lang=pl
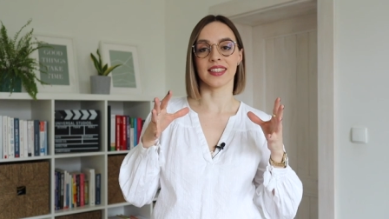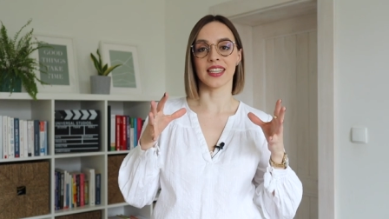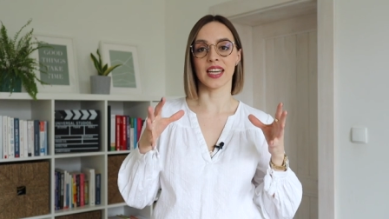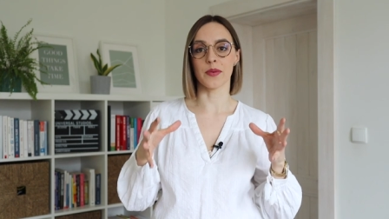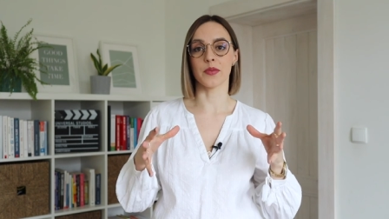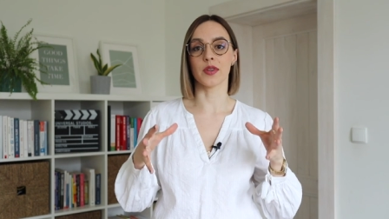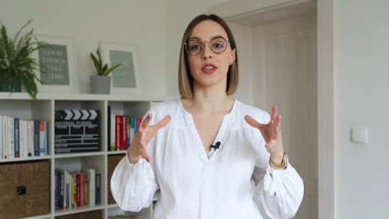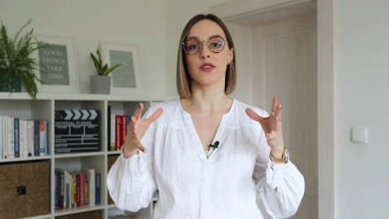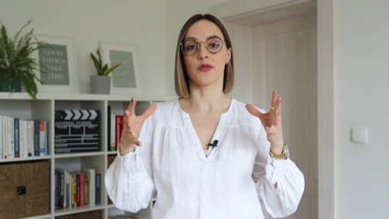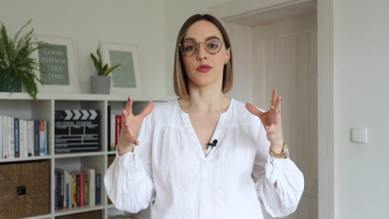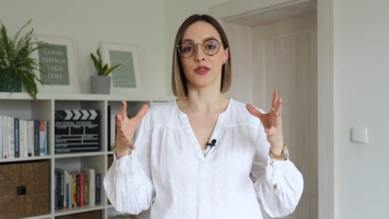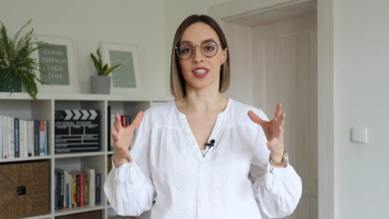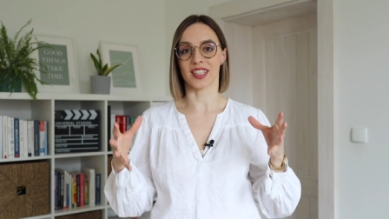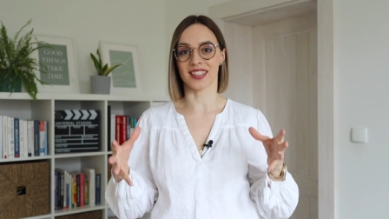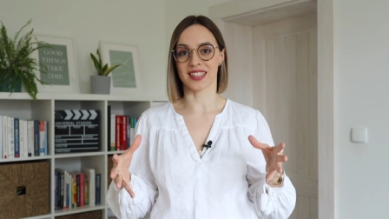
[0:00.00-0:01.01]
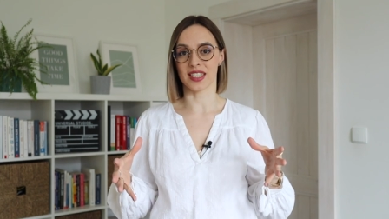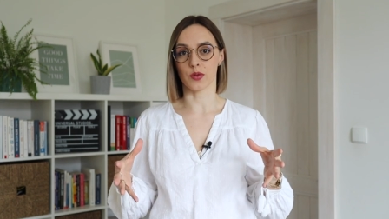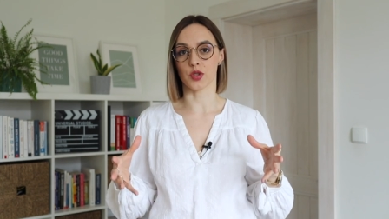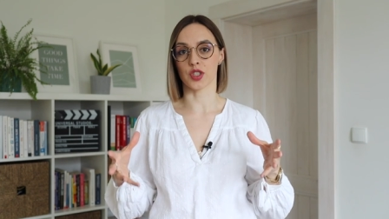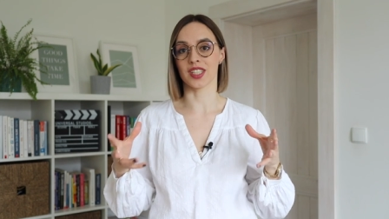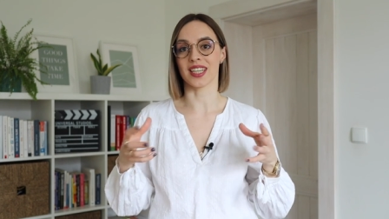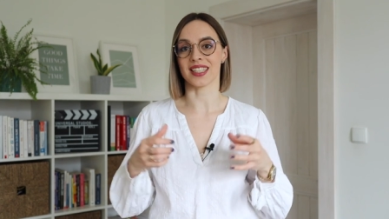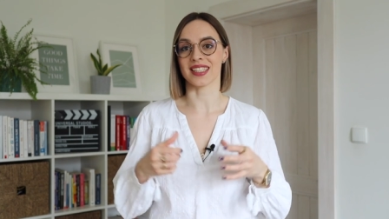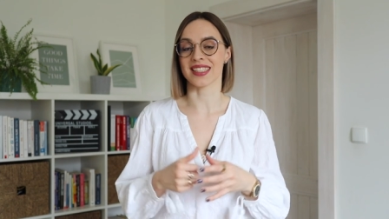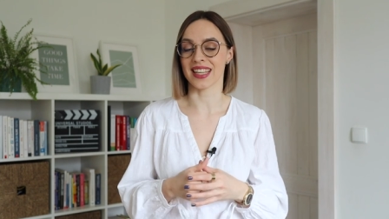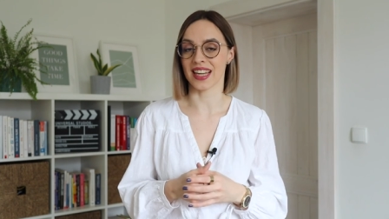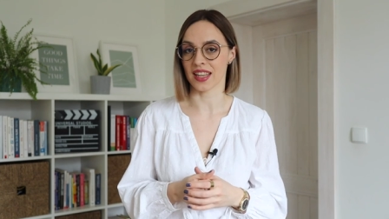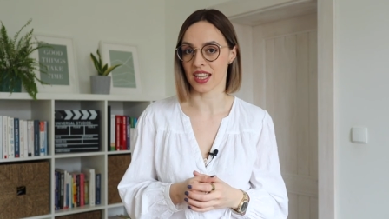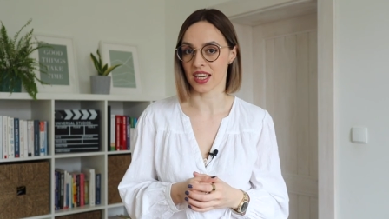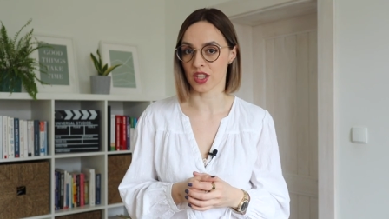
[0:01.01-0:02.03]
jemy w takich założeniach
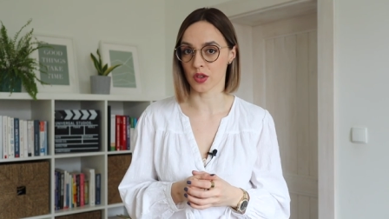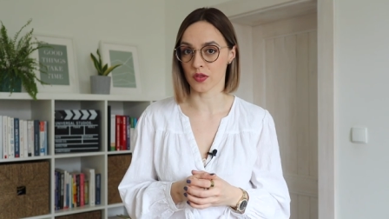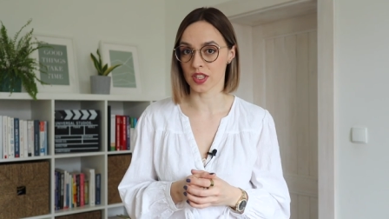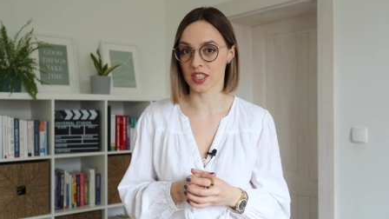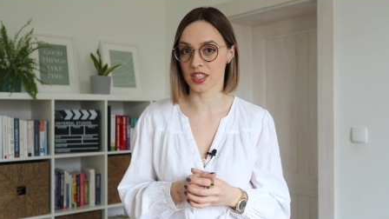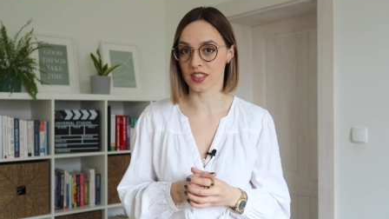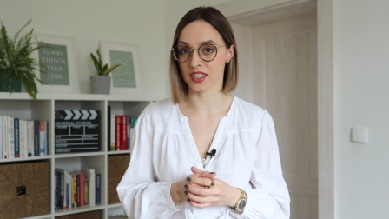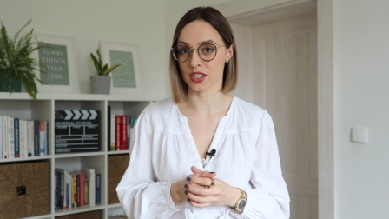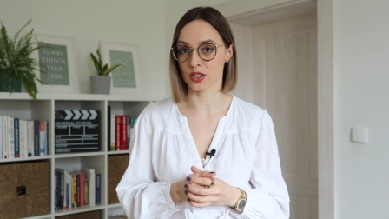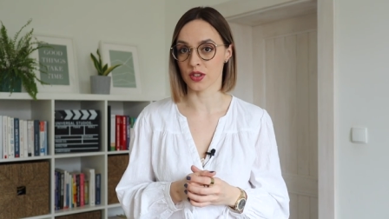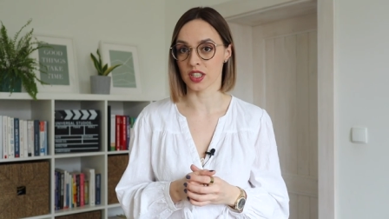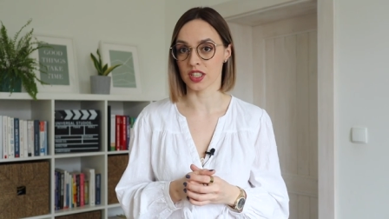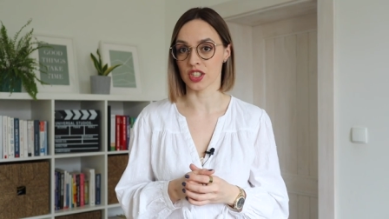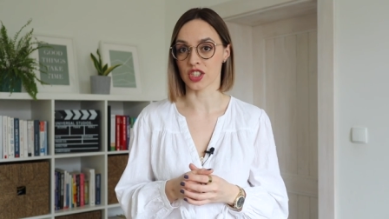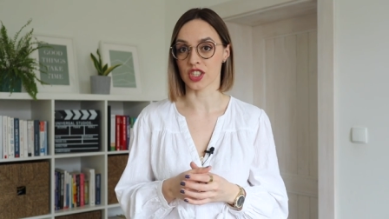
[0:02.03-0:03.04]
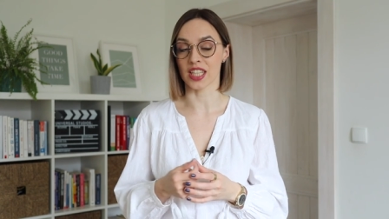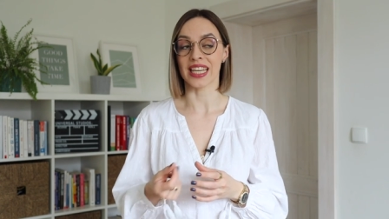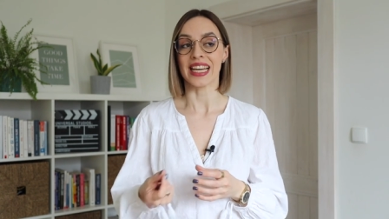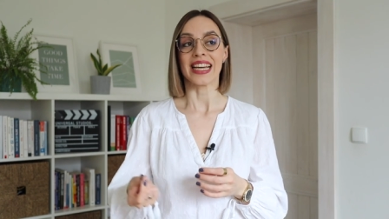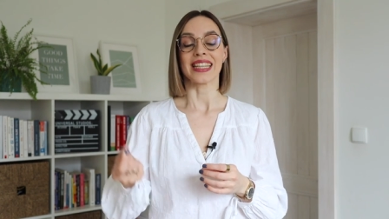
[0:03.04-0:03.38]
standardowej diety ketogenicznej,